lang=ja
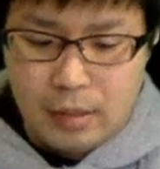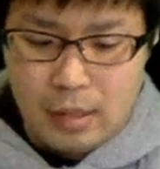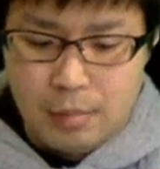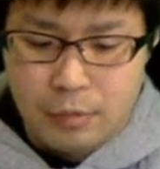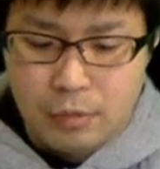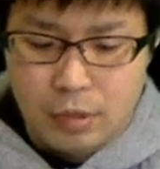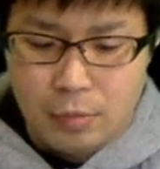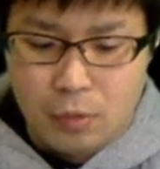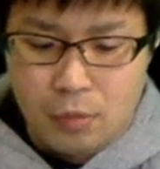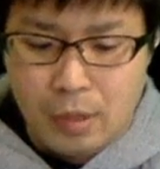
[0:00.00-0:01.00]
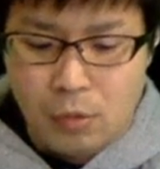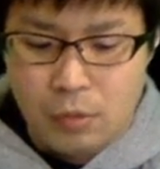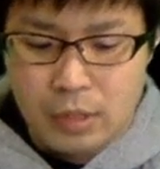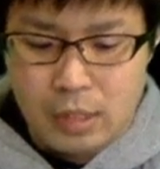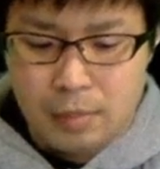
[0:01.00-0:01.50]
m よりも、まあ、
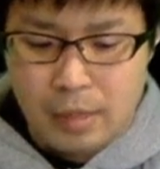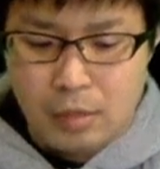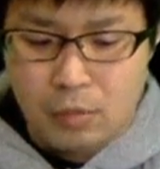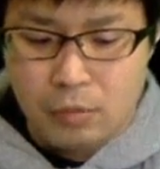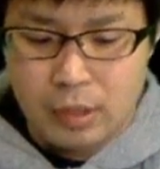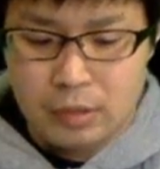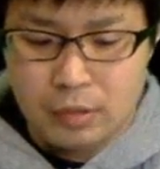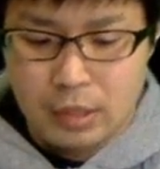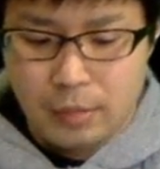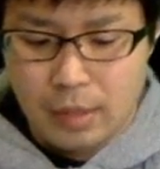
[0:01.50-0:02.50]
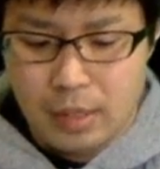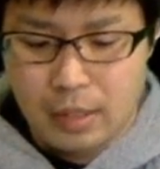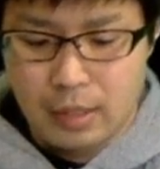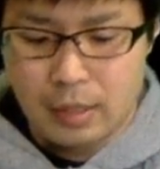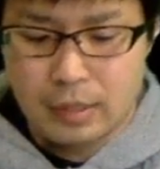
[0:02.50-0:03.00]
大きい番号については、
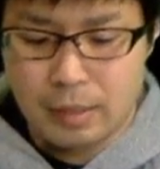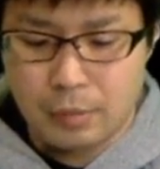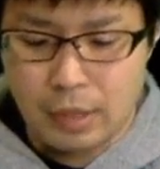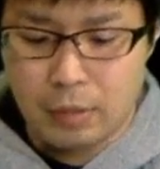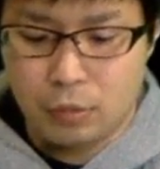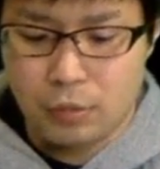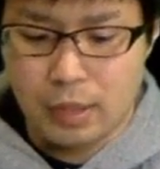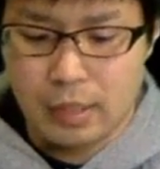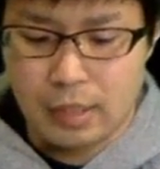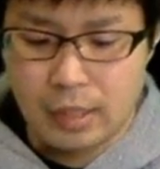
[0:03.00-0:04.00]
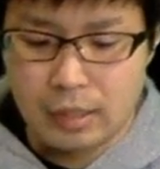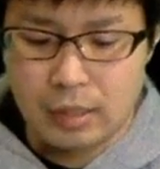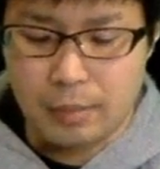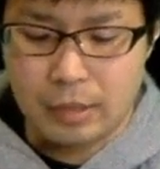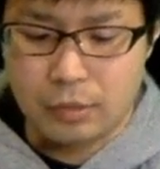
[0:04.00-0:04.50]
えー、全部ね、この中に入って
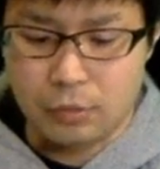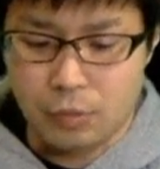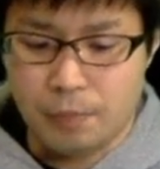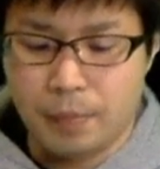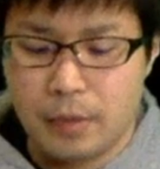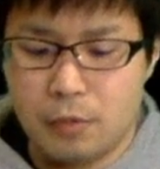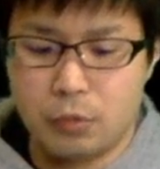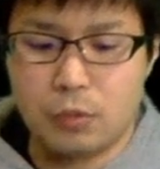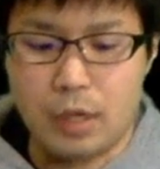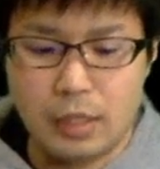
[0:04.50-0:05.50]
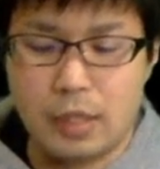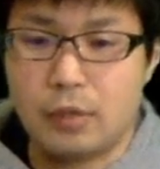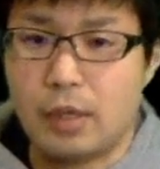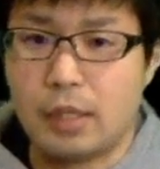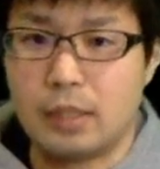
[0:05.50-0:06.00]
いますよ、ということが言え
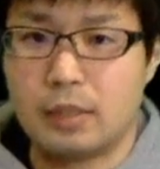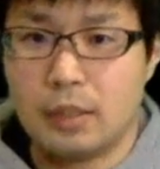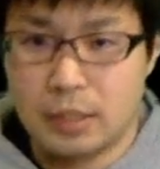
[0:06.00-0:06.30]
るわけです。